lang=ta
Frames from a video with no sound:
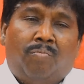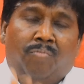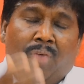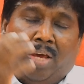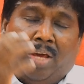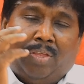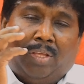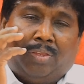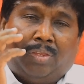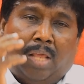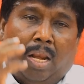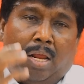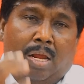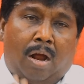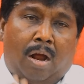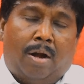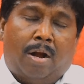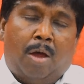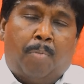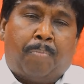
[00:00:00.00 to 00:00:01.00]
வேதத்தில்
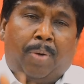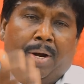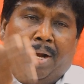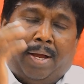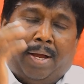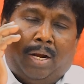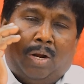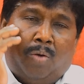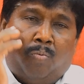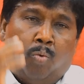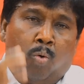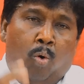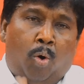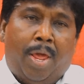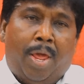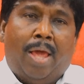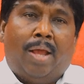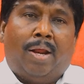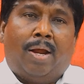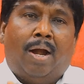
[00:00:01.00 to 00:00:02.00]
காணப்படுகிற
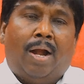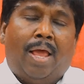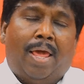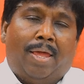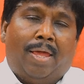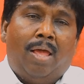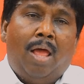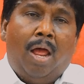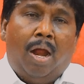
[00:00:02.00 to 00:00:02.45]
ஊழியர்களை